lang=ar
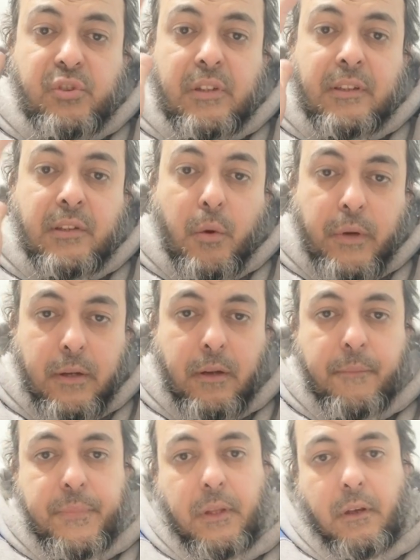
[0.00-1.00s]
مده
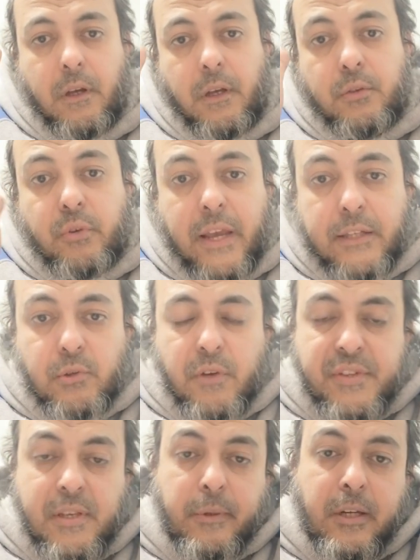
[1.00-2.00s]
طويله يجاهدون
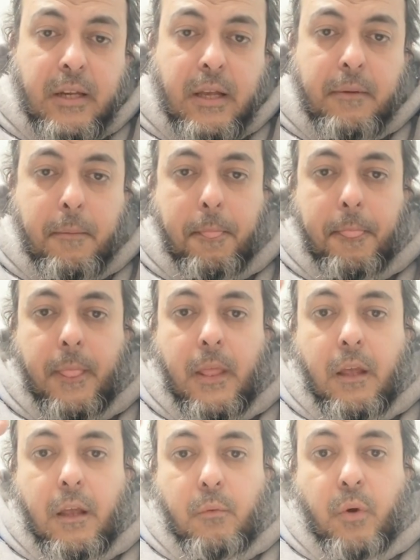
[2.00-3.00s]
في سبيل الله
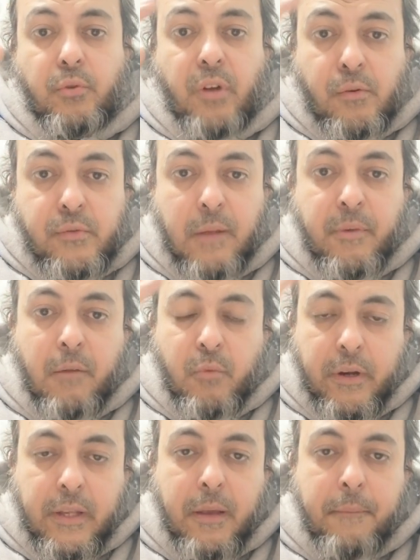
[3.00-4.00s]
ويضحون
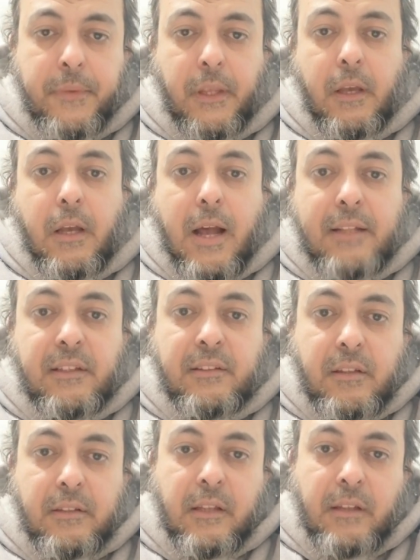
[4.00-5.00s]
باموالهم حتى
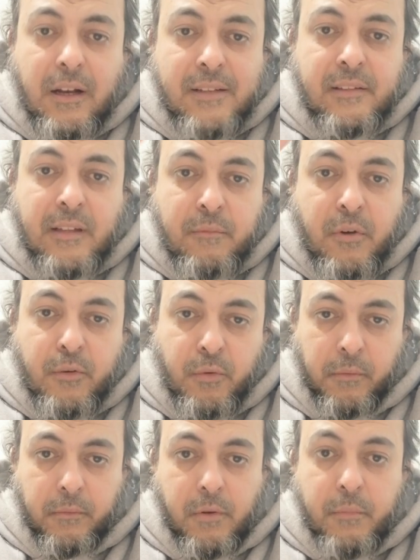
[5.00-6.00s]
نقصت
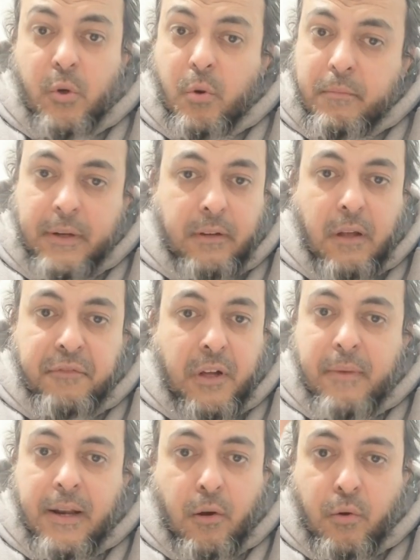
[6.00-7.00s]
اموالهم منهم من
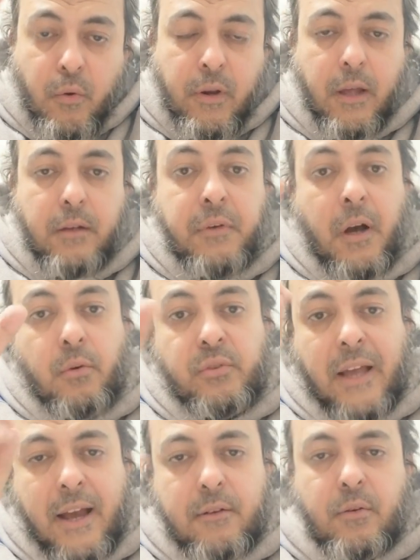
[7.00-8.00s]
انفق ماله كله فقالوا
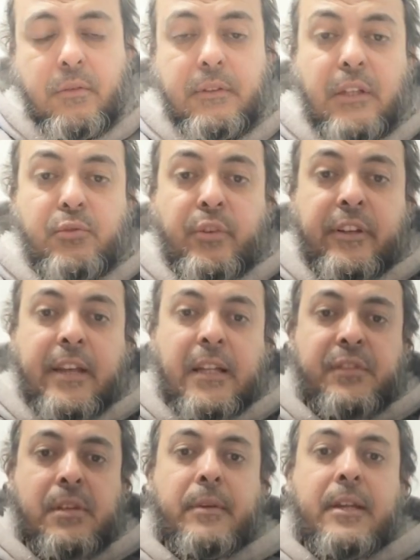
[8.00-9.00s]
تعالوا نترك الجهاد
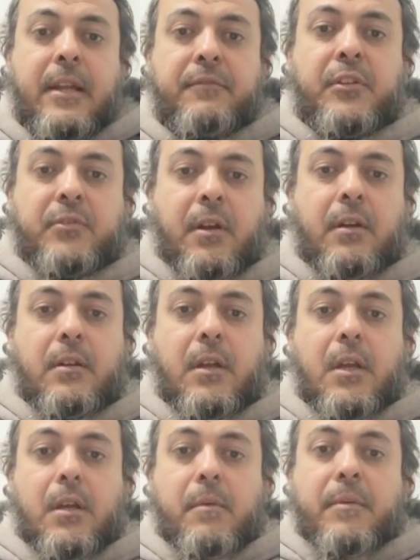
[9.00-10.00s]
في سبيل الله فطره
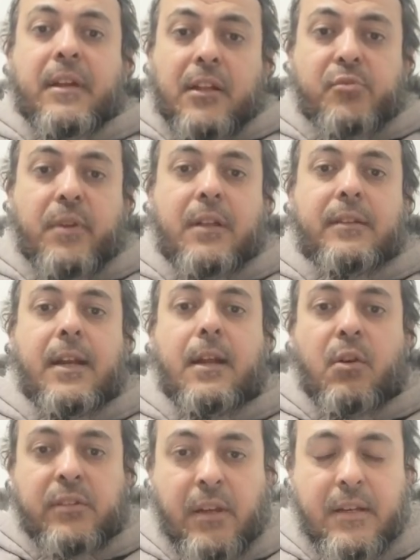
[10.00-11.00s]
بان الله سبحانه
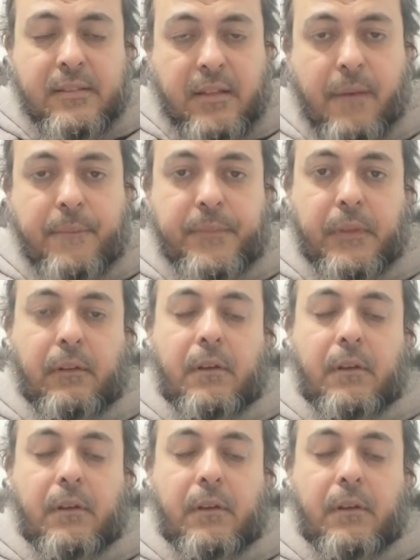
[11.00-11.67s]
وتعالى وطى الاسلام